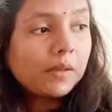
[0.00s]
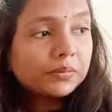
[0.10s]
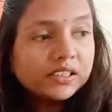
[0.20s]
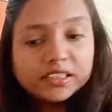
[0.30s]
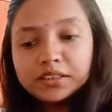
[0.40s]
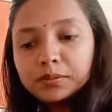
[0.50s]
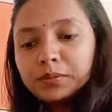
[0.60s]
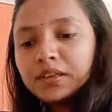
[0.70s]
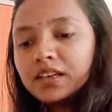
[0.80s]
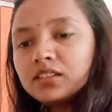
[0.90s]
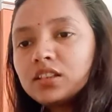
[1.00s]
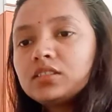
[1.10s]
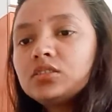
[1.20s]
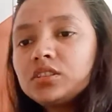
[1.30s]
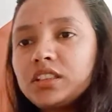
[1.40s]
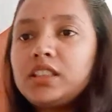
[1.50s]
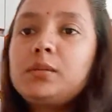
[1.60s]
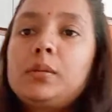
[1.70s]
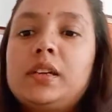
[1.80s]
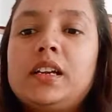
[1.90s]
आप घी में बनाना चाहते हैं तो
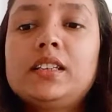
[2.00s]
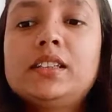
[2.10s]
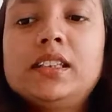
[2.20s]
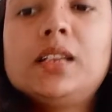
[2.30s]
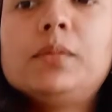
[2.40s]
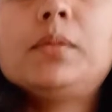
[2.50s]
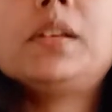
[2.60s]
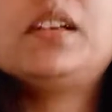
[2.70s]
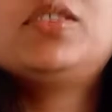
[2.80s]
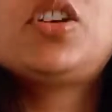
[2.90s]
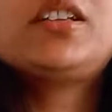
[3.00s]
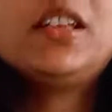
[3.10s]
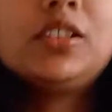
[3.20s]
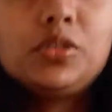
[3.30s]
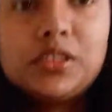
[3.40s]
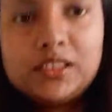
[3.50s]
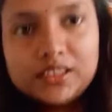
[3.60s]
घी में बनाएं तेल में बनाना चाहते हैं तो